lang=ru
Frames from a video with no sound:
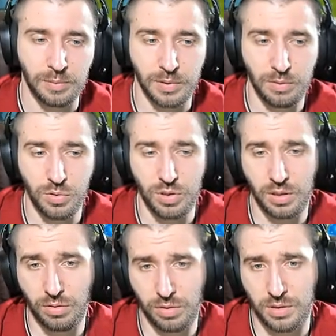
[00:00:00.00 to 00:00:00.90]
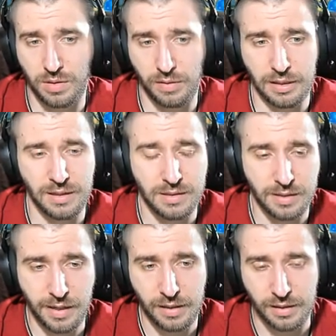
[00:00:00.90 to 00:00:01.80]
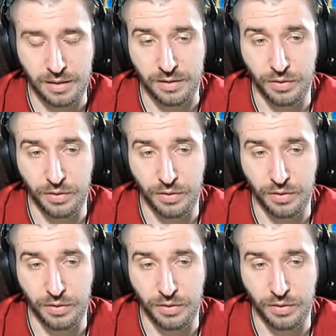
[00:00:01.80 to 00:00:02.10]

а потому что герой действительно старенький,